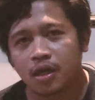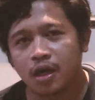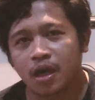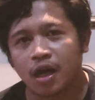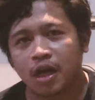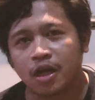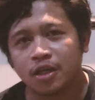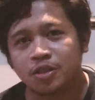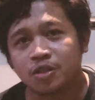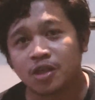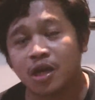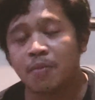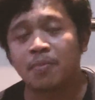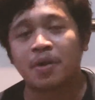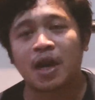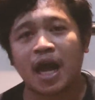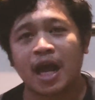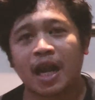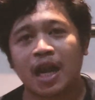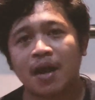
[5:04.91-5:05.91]
uh, juga
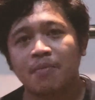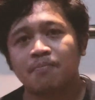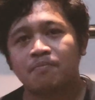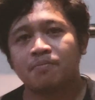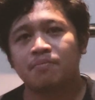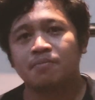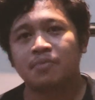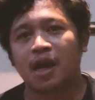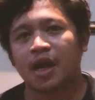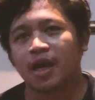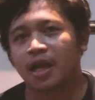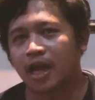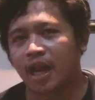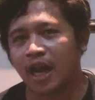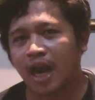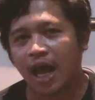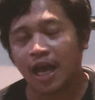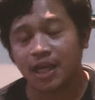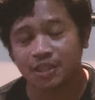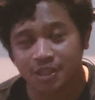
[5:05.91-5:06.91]
berharap agar
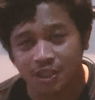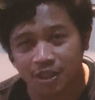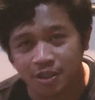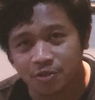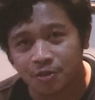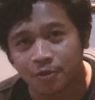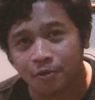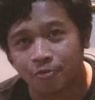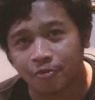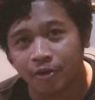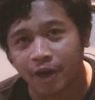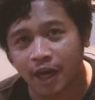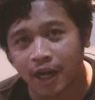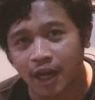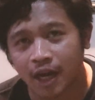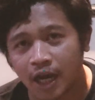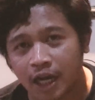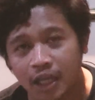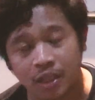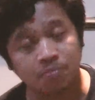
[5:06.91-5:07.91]
hasil
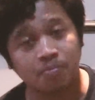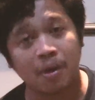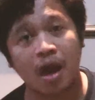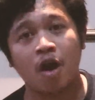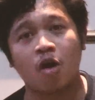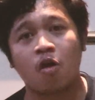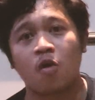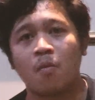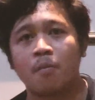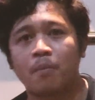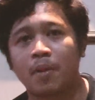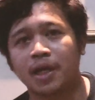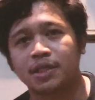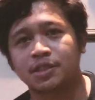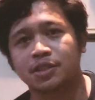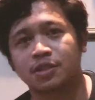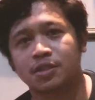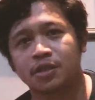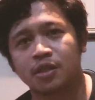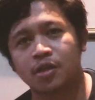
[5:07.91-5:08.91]
survei Litbang
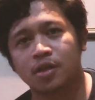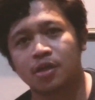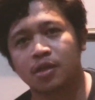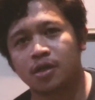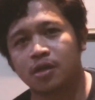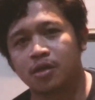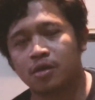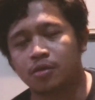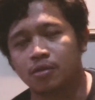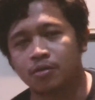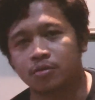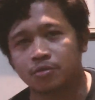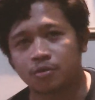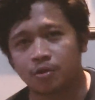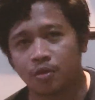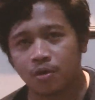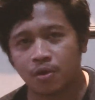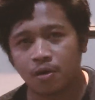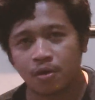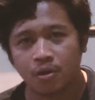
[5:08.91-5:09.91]
Kompas
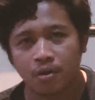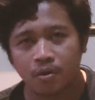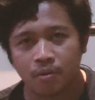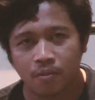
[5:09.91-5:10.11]
untuk